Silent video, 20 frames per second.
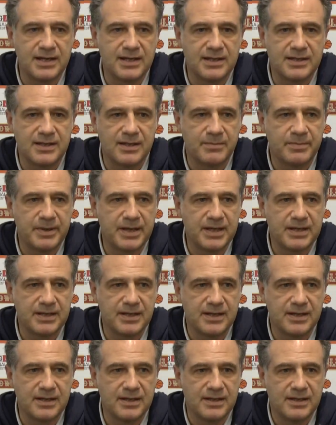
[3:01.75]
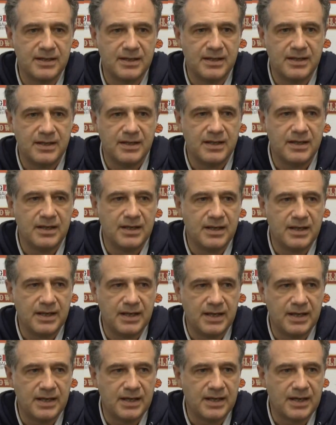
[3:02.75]
e niente da perdere,
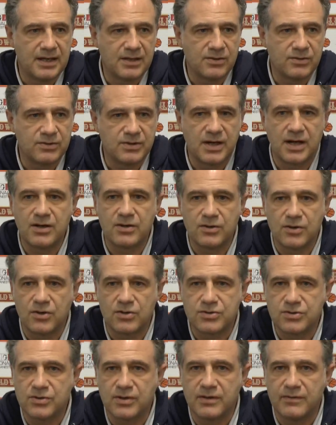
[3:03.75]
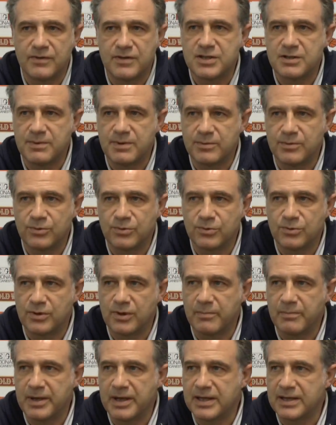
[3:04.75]
e al contrario nostro che invece abbiamo tutto
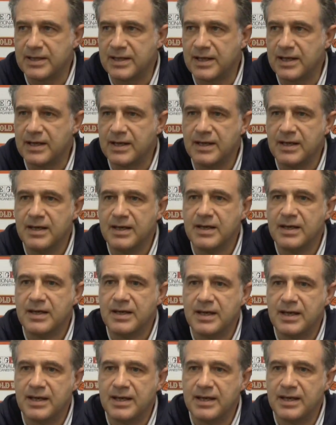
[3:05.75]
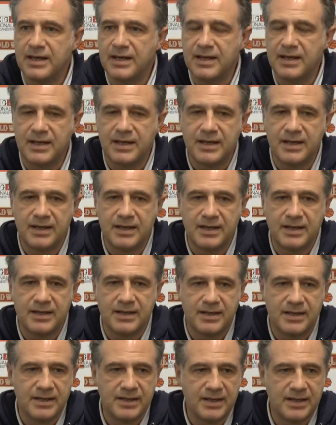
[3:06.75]
da perdere
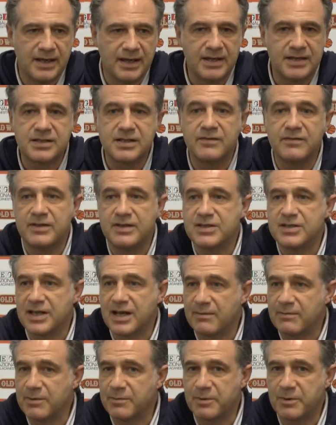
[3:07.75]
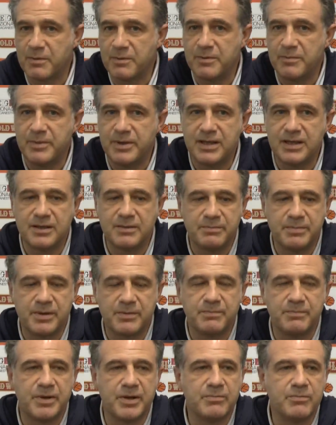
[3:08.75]
e e se vinciamo probabilmente, per,
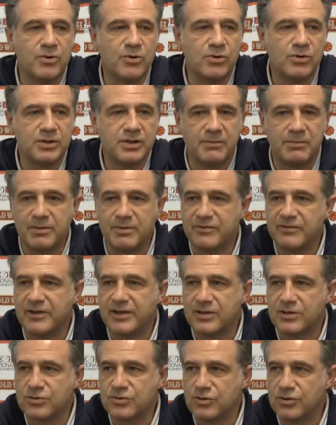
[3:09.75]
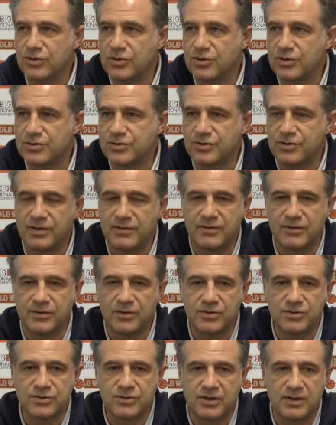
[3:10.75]
per molti abbiamo fatto solo il nostro, il
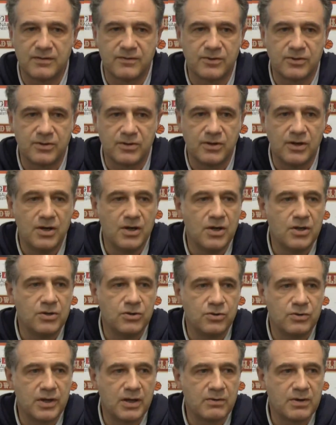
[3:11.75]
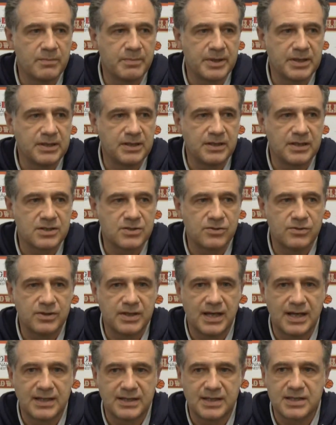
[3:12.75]
nostro, lavoro. Non è una partita
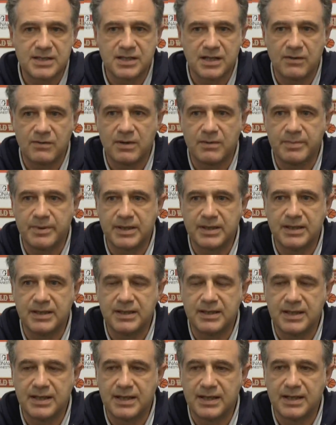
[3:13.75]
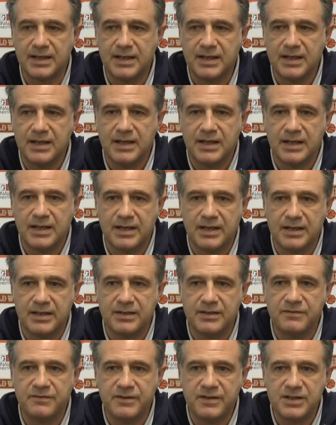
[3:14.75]
scontata, sarà una partita eh,
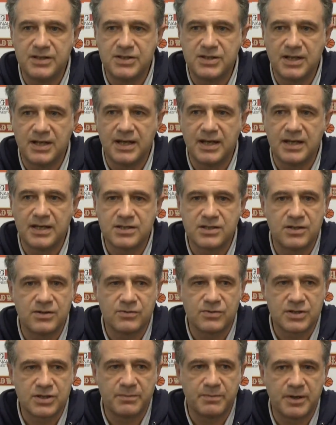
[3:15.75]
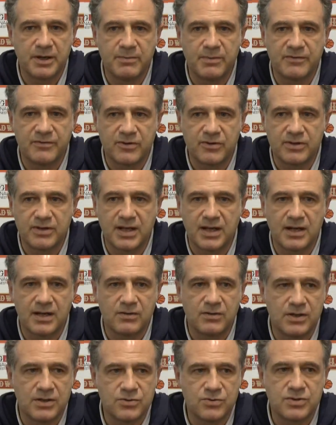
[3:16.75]
difficile, se non sapremo affrontarla
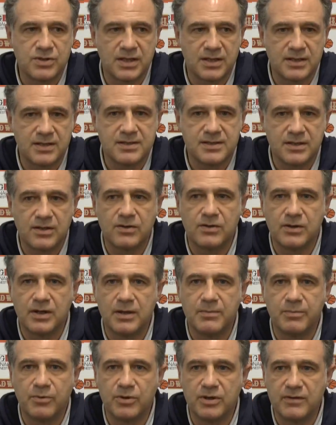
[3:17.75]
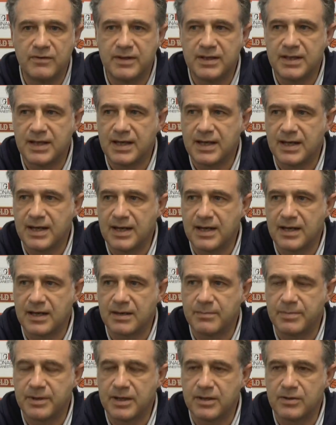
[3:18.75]
con la giusta attenzione può diventare
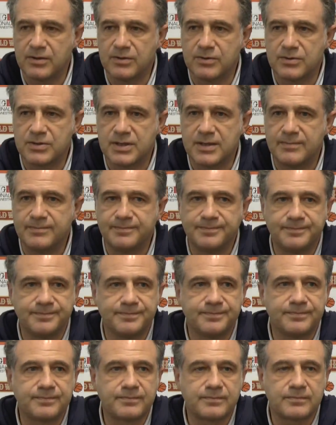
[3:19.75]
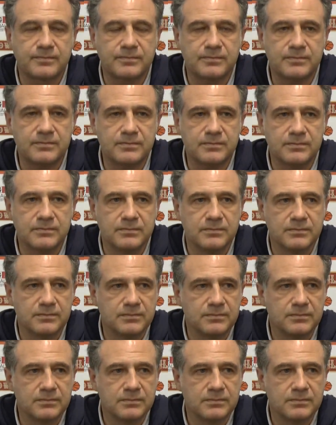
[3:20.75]
anche pericolosa. Prego.